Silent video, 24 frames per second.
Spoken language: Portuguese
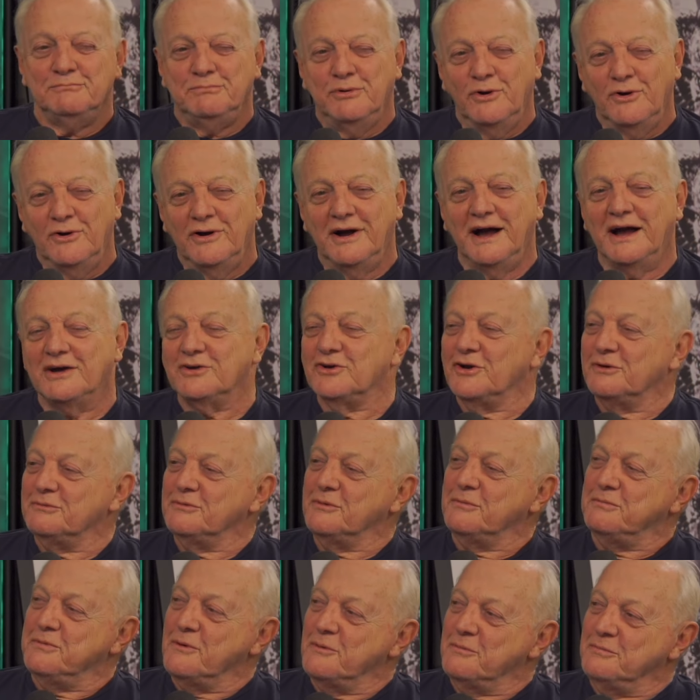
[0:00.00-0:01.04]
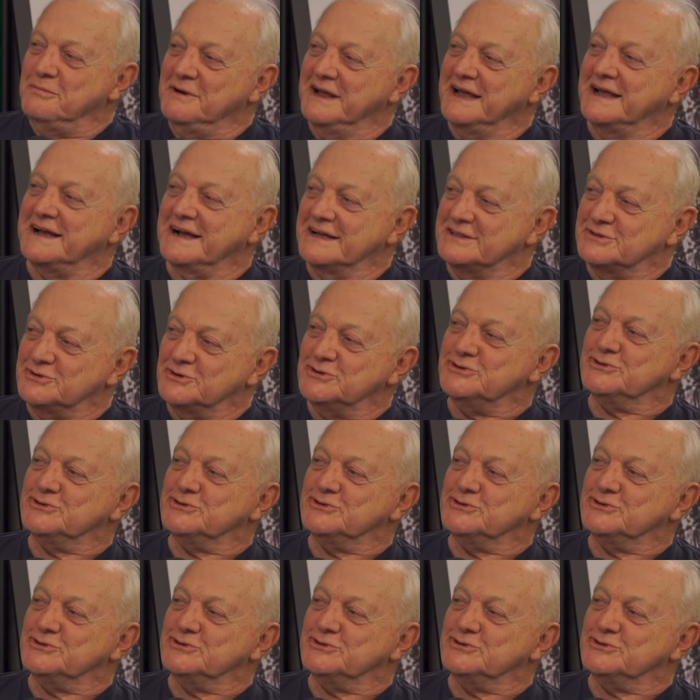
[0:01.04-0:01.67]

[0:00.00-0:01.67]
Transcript: porra, a Globo publica no